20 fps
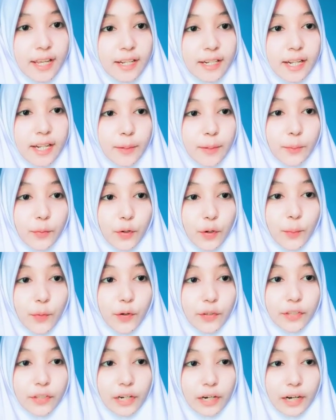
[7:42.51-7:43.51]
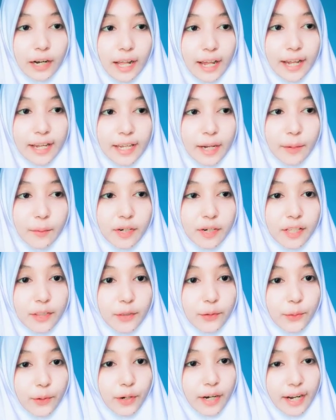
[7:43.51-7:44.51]
dan promotorlah yang
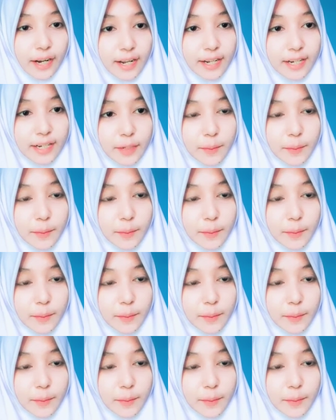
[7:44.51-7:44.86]
menentukan